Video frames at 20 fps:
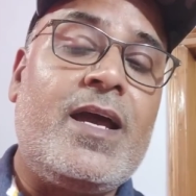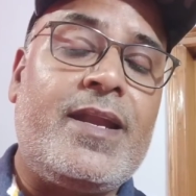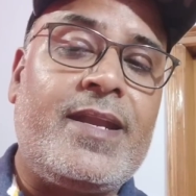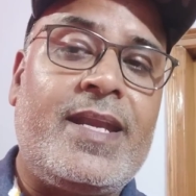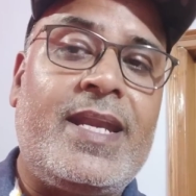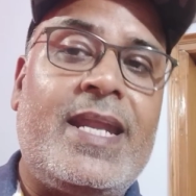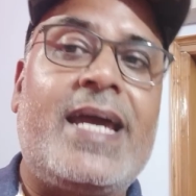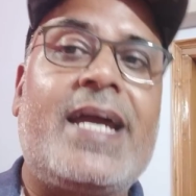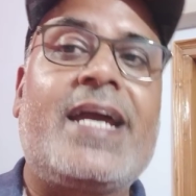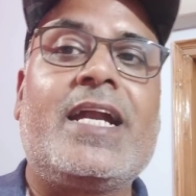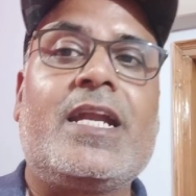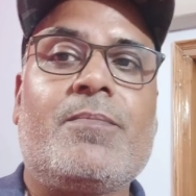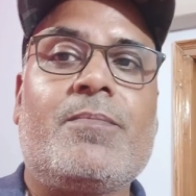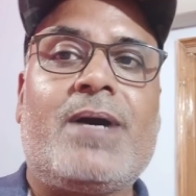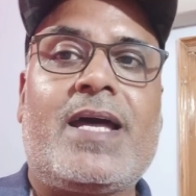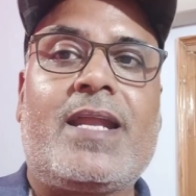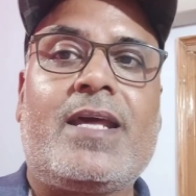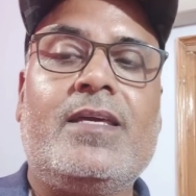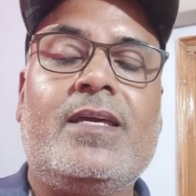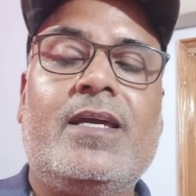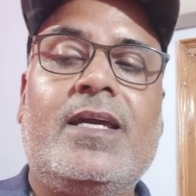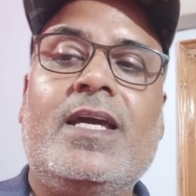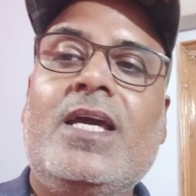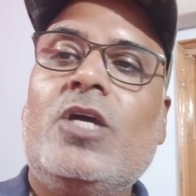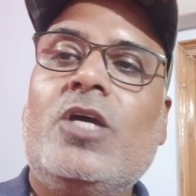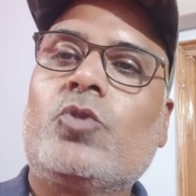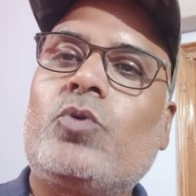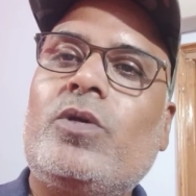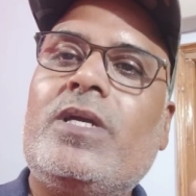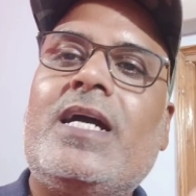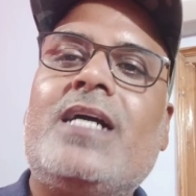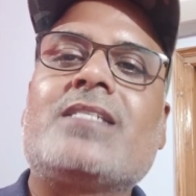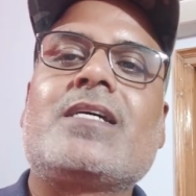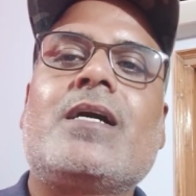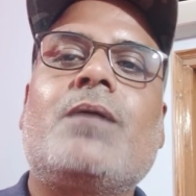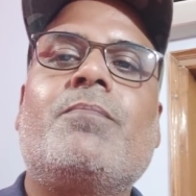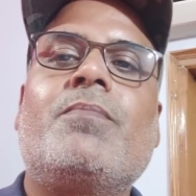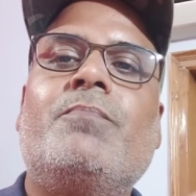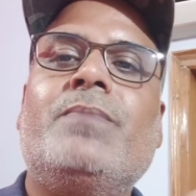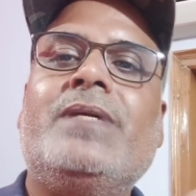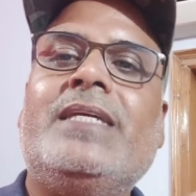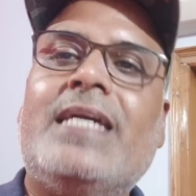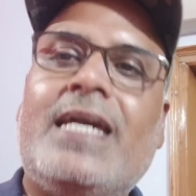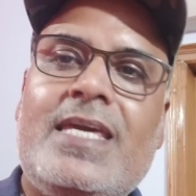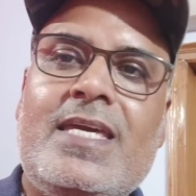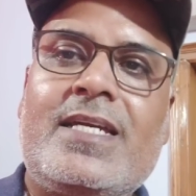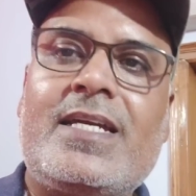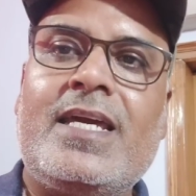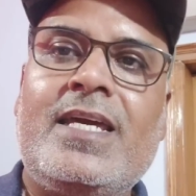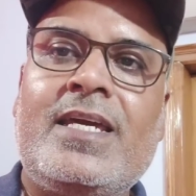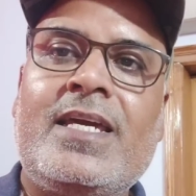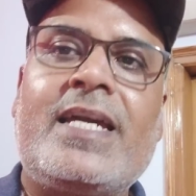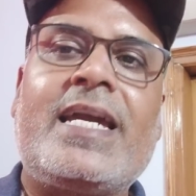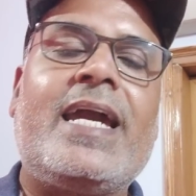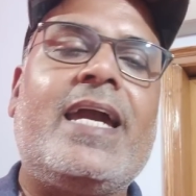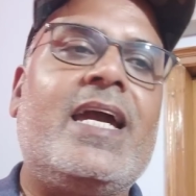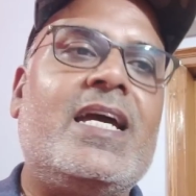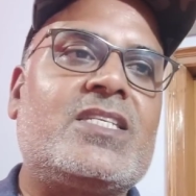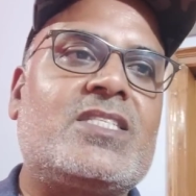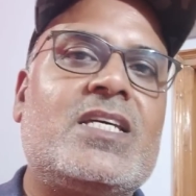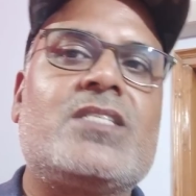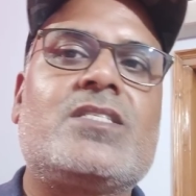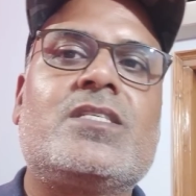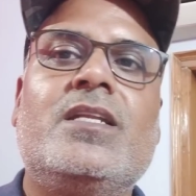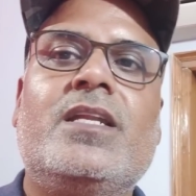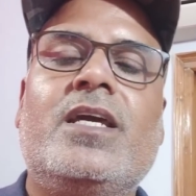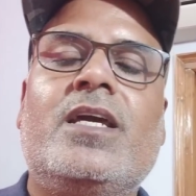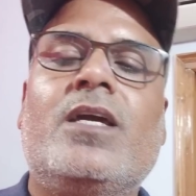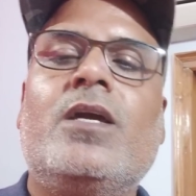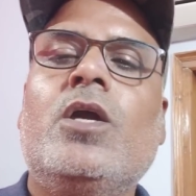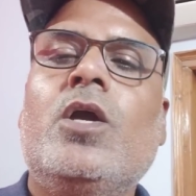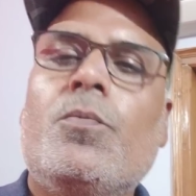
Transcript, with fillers: नेगेटिव आ रही है तो यहाँ साहब यही कहेंगे कि एसएससी ने